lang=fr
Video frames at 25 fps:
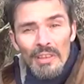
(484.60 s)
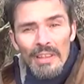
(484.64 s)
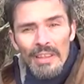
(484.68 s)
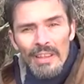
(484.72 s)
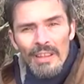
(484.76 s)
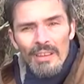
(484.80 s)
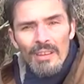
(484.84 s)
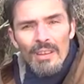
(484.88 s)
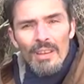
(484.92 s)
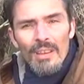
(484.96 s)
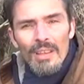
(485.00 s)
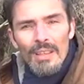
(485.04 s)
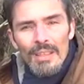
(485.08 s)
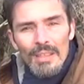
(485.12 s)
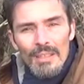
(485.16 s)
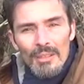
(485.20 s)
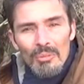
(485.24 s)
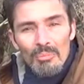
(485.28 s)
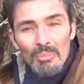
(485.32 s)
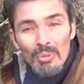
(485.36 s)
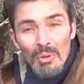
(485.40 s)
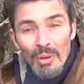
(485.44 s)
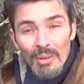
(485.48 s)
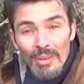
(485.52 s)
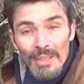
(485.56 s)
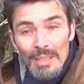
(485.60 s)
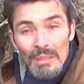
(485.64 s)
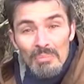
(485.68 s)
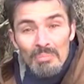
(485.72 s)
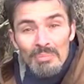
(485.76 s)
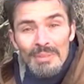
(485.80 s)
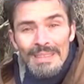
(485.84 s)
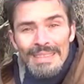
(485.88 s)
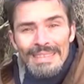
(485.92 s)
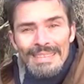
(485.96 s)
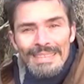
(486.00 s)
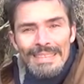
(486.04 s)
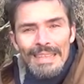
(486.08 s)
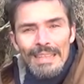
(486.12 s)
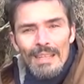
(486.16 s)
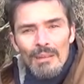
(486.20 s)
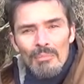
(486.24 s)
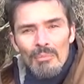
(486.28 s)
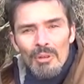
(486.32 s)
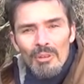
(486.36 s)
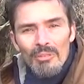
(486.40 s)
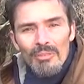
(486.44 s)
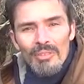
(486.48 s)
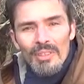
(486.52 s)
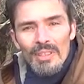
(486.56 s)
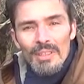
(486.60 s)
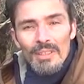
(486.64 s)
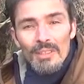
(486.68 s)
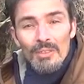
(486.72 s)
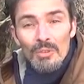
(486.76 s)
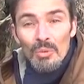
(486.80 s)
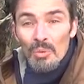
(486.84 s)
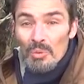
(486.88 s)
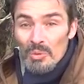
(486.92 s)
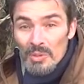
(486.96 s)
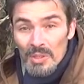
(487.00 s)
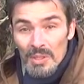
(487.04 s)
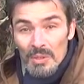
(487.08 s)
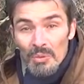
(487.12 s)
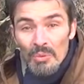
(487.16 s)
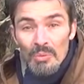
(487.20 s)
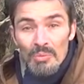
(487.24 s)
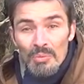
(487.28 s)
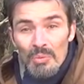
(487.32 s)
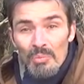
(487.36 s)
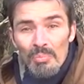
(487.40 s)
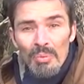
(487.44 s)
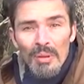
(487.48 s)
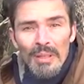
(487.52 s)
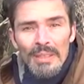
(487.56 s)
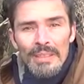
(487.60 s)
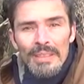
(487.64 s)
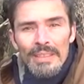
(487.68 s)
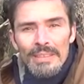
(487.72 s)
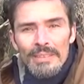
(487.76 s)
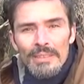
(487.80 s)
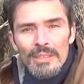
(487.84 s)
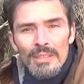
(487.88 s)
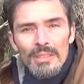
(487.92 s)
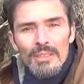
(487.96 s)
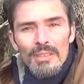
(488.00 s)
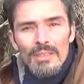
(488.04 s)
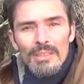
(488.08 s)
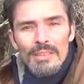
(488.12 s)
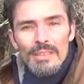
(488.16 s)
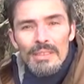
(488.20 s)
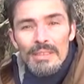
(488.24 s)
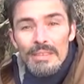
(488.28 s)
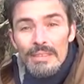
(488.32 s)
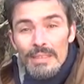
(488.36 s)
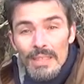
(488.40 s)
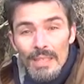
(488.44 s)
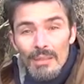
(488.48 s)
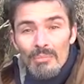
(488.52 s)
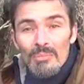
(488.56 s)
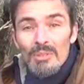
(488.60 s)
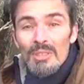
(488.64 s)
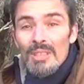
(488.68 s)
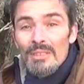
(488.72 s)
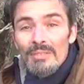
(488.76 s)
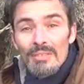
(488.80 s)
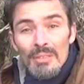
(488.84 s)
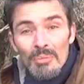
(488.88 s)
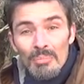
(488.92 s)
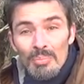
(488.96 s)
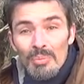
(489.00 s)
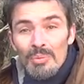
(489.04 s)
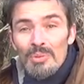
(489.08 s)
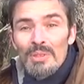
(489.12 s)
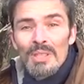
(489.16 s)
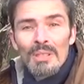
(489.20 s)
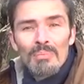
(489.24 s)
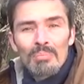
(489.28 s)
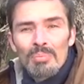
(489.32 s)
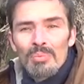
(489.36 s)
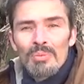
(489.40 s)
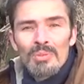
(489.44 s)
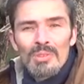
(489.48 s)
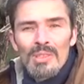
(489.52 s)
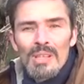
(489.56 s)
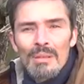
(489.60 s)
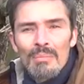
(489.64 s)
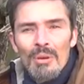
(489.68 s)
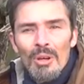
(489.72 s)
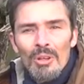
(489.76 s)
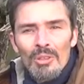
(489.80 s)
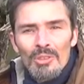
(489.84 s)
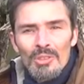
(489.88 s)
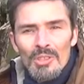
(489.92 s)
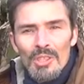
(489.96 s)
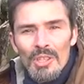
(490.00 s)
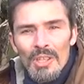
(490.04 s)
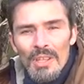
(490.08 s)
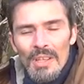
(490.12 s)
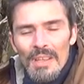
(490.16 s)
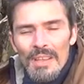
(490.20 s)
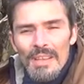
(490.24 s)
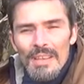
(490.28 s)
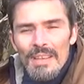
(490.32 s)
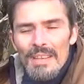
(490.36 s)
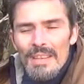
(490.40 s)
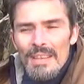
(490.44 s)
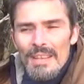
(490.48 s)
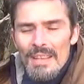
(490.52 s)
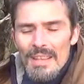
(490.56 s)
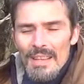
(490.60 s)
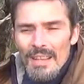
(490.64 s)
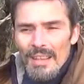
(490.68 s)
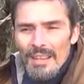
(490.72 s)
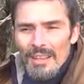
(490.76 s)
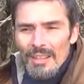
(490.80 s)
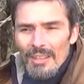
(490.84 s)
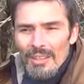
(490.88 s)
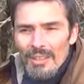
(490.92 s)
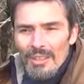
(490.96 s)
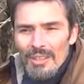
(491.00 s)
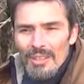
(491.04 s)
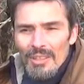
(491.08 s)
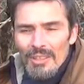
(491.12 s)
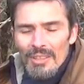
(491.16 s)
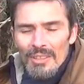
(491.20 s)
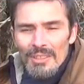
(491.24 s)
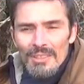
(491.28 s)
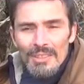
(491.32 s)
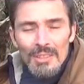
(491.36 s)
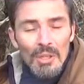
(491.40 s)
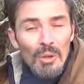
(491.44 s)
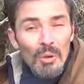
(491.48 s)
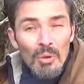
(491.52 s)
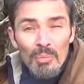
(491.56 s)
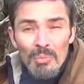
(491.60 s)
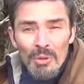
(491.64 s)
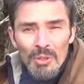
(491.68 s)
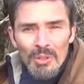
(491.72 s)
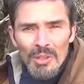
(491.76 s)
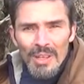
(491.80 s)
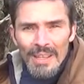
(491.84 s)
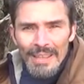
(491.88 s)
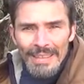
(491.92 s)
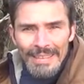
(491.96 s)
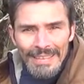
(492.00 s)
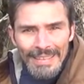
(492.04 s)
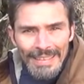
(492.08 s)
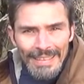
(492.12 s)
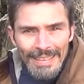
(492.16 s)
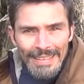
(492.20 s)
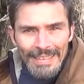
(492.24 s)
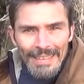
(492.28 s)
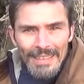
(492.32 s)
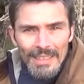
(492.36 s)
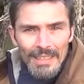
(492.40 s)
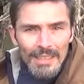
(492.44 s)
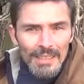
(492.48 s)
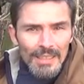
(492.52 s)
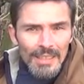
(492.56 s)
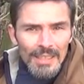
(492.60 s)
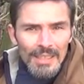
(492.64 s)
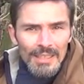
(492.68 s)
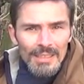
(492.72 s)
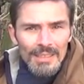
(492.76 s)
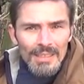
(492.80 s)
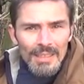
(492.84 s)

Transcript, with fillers: nains, pour avoir des petits arbres en fait. Donc si on fout plein d'azote dans le système, ça fait pousser plus les branches, ah, ça augmente la taille et,